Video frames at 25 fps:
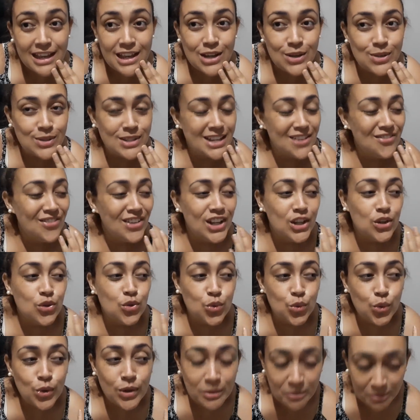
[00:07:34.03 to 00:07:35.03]
Eu estava indo
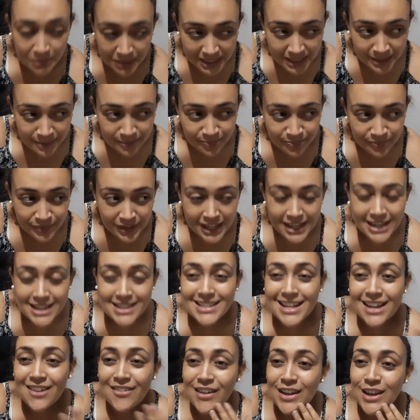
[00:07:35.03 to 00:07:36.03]
dormir.
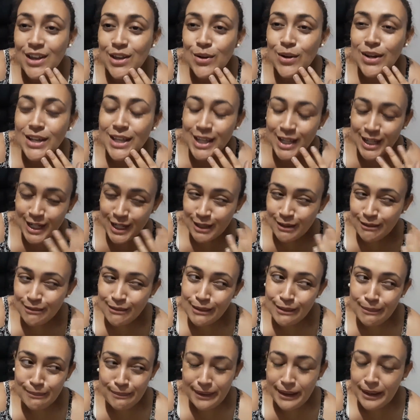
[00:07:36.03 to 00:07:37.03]
Tava eu aqui
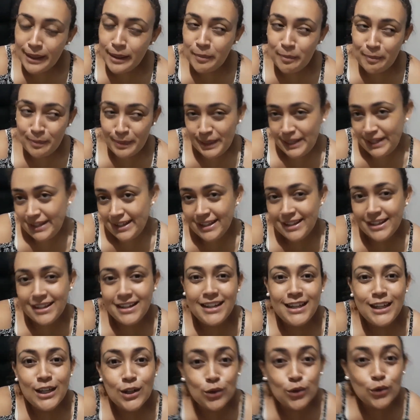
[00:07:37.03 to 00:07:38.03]
lendo a vela plena,
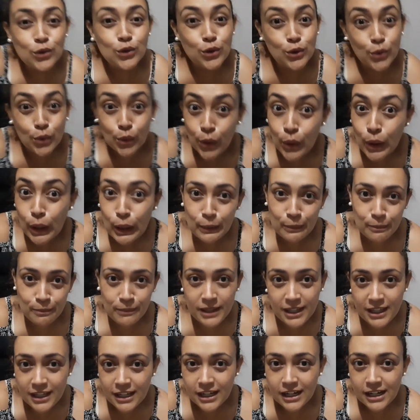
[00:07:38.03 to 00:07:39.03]
indo
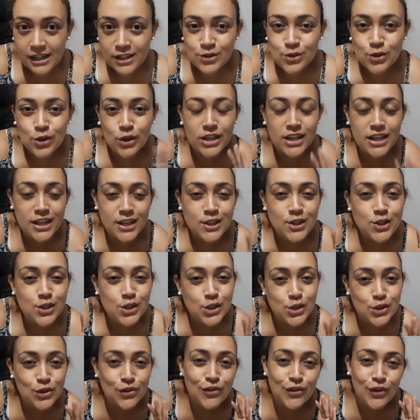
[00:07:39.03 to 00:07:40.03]
dormir. Só que antes
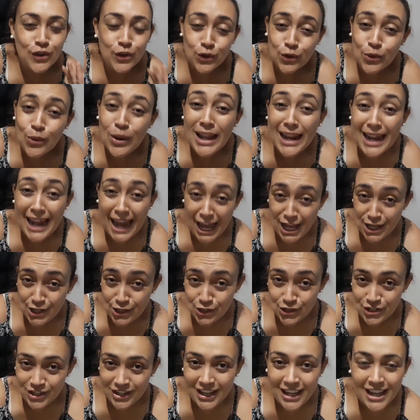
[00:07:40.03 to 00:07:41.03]
disso eu fui ao
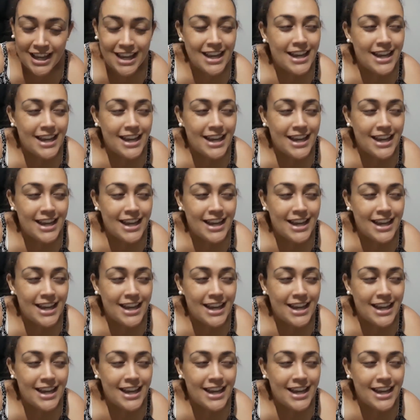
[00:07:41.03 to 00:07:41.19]
toalete.